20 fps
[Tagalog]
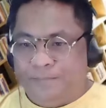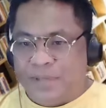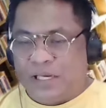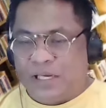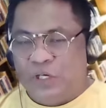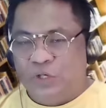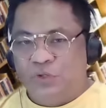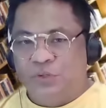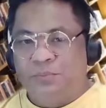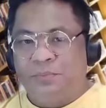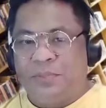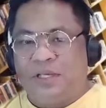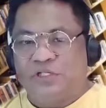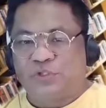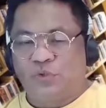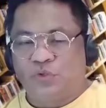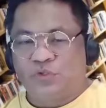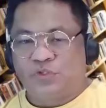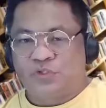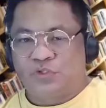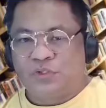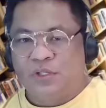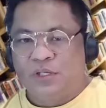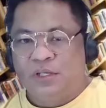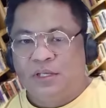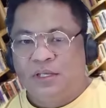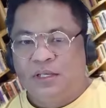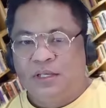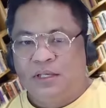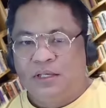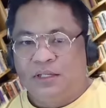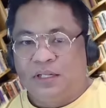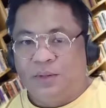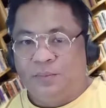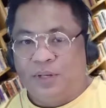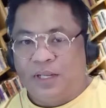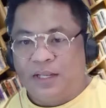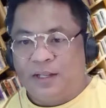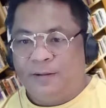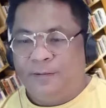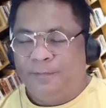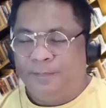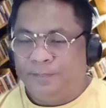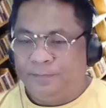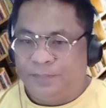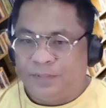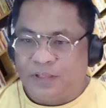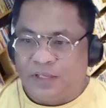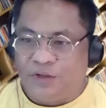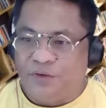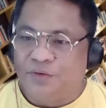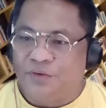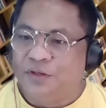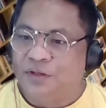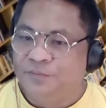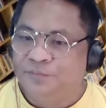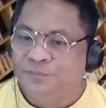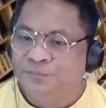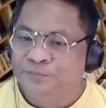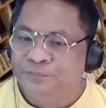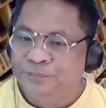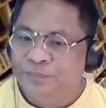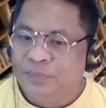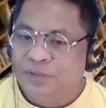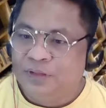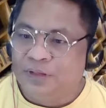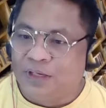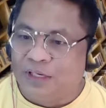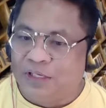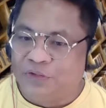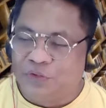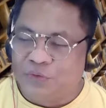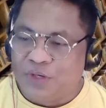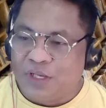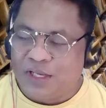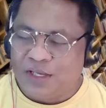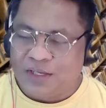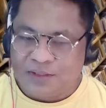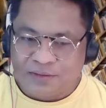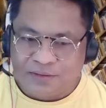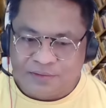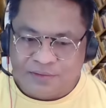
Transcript: billion pesos. 'Di ba? Ngayon, eto na.